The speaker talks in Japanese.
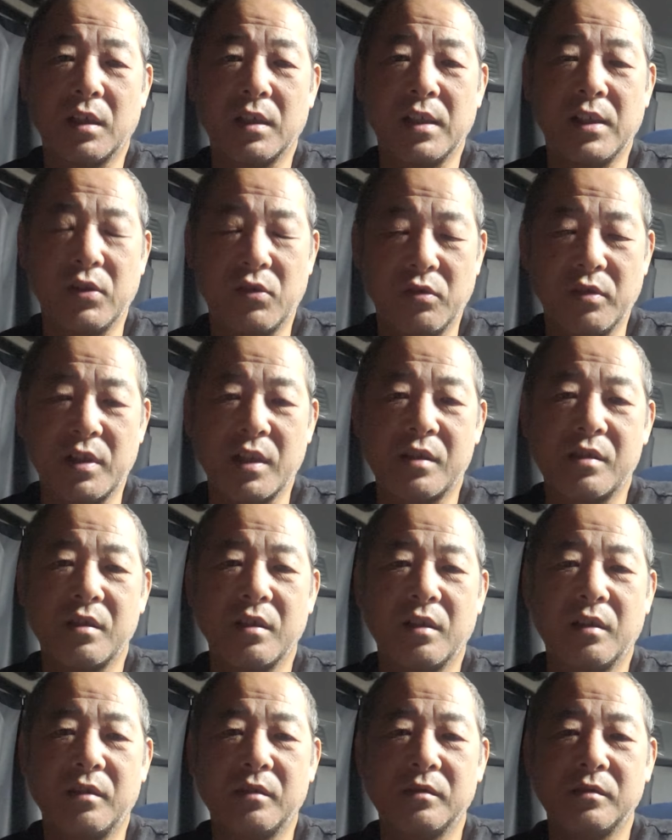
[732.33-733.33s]
いるんです
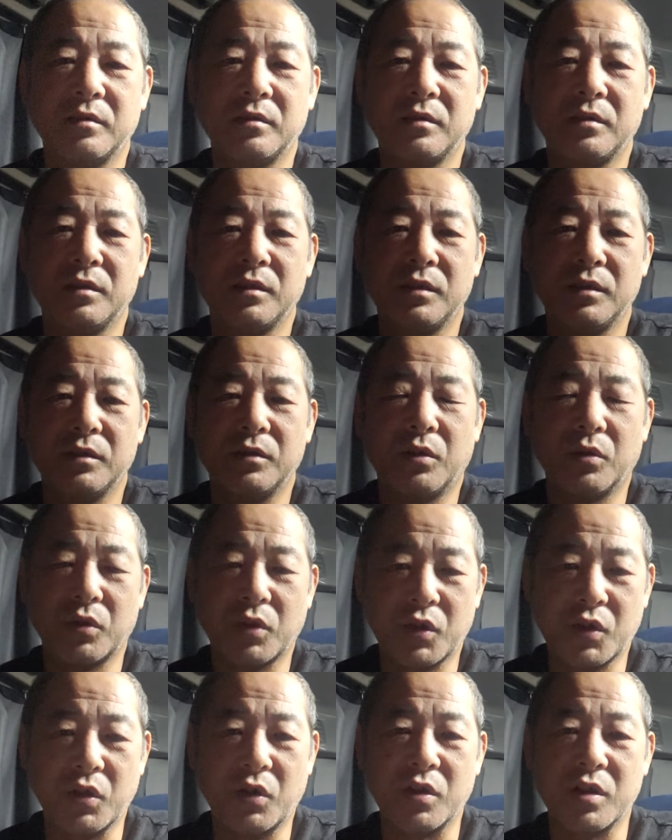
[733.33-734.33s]
よ。ほん
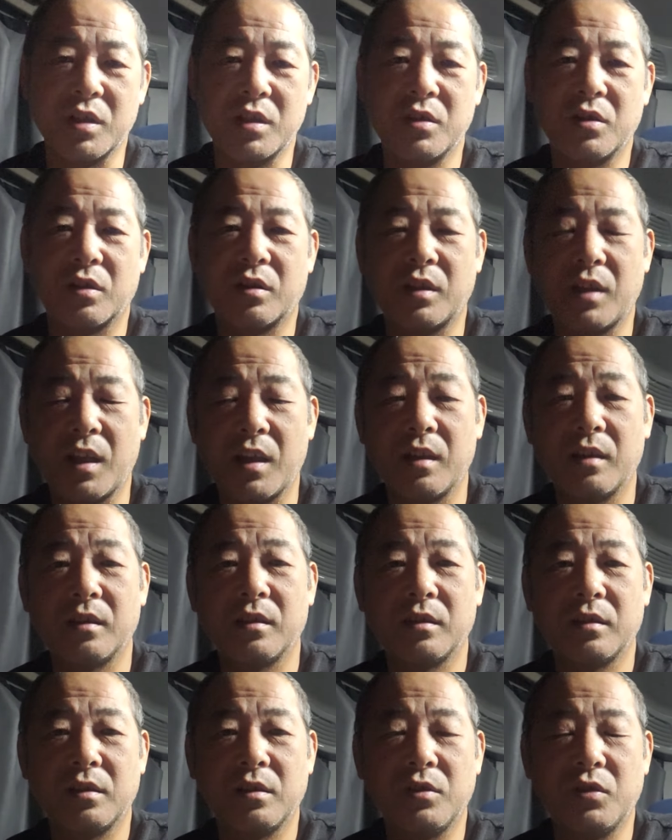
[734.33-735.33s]
と調子に乗って。
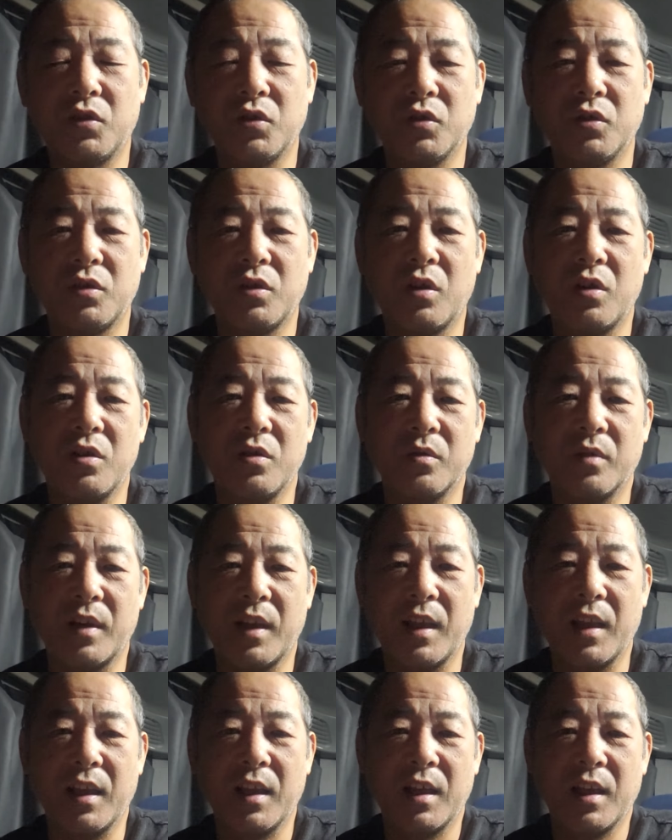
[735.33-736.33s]
従業員を
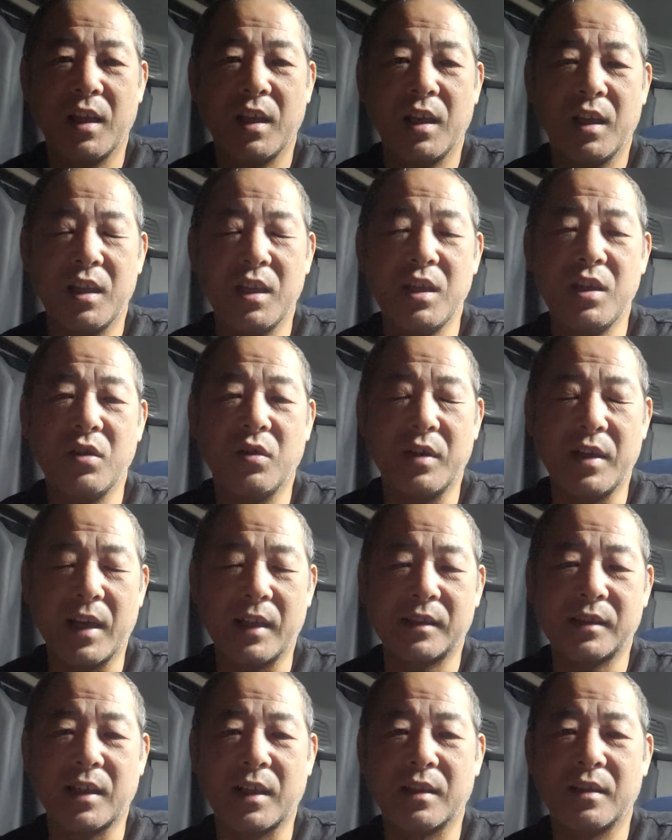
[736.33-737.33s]
ね、いいように
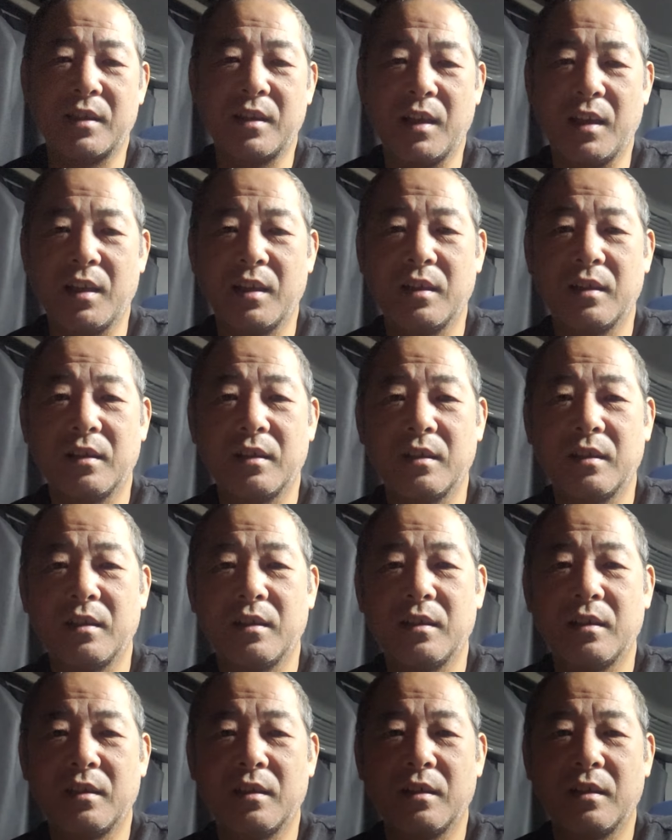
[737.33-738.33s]
扱って、
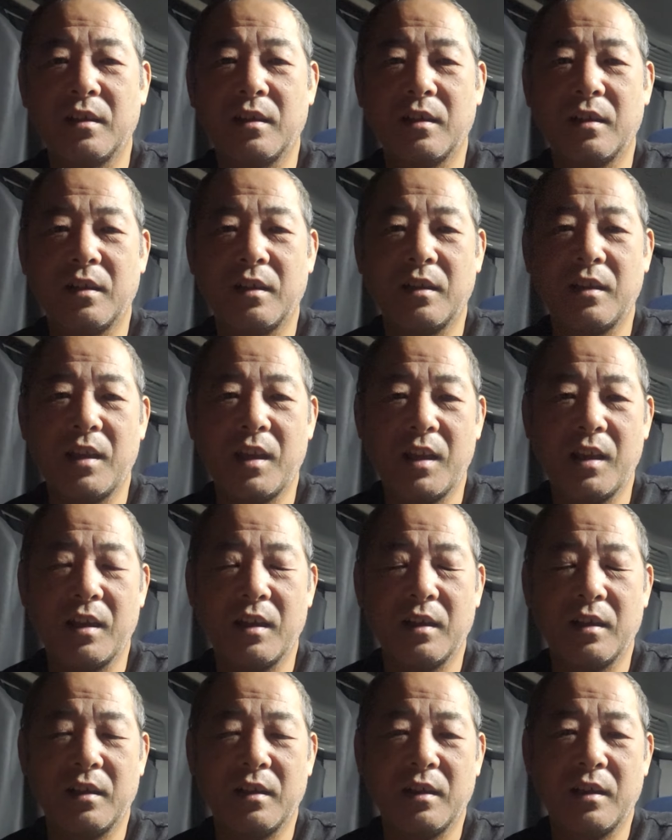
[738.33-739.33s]
ね、
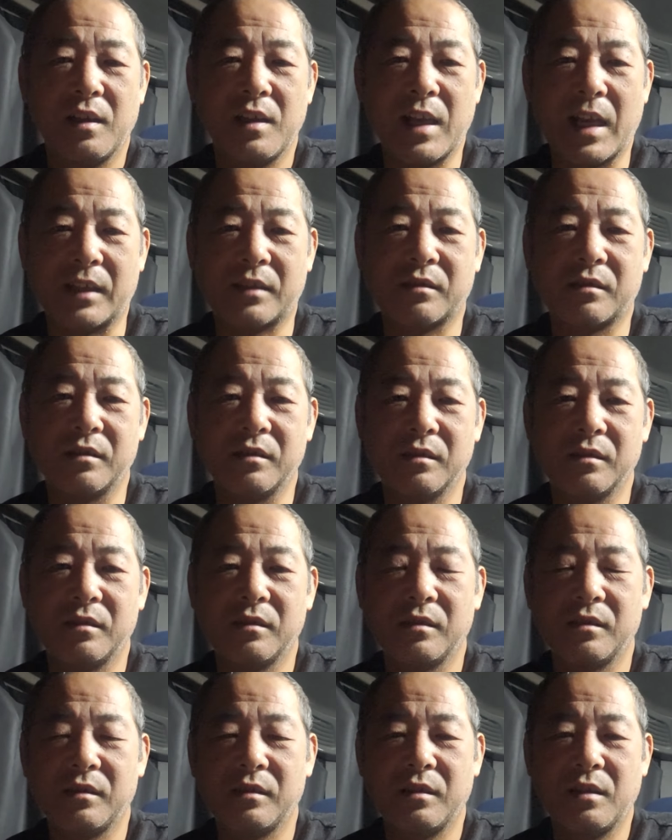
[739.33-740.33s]
安く、
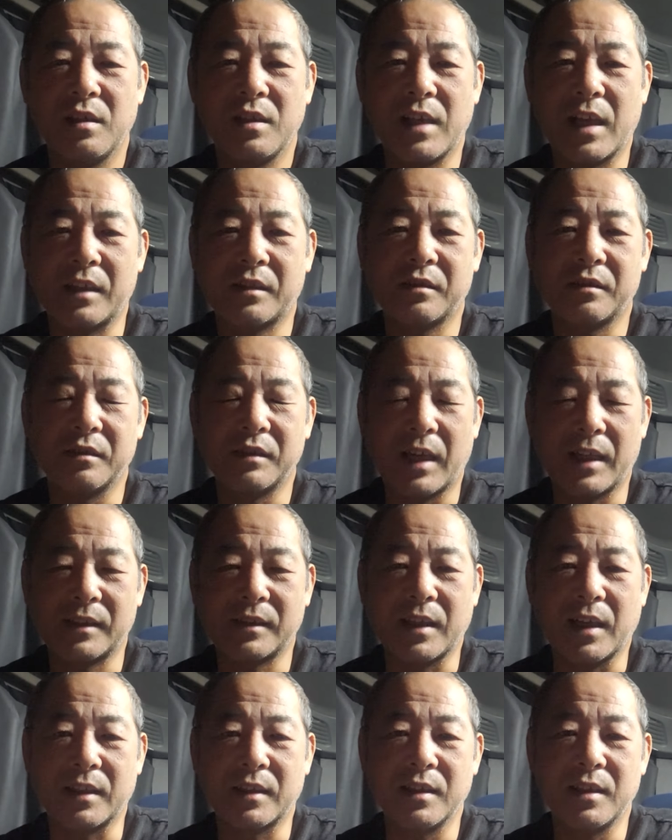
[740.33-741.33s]
安く
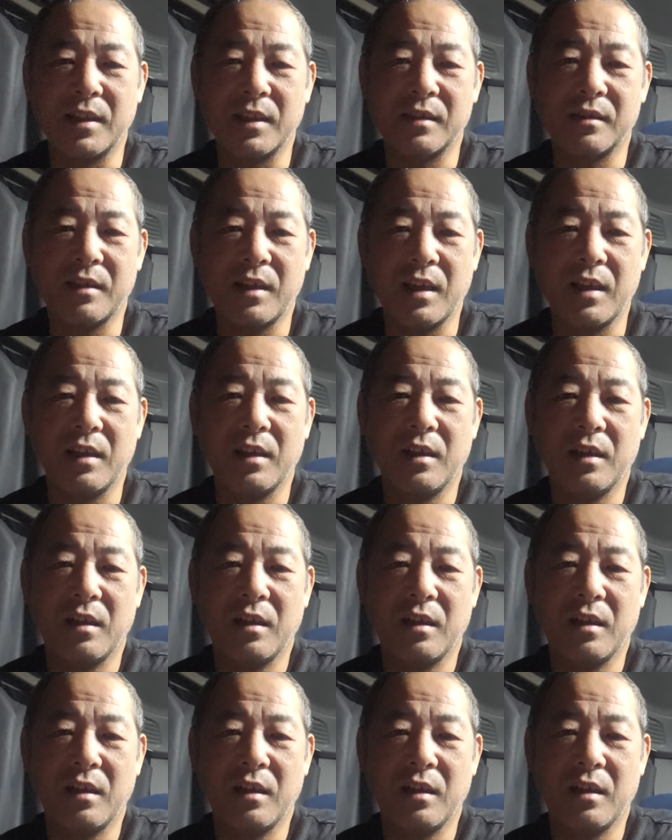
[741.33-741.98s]
扱ってですね、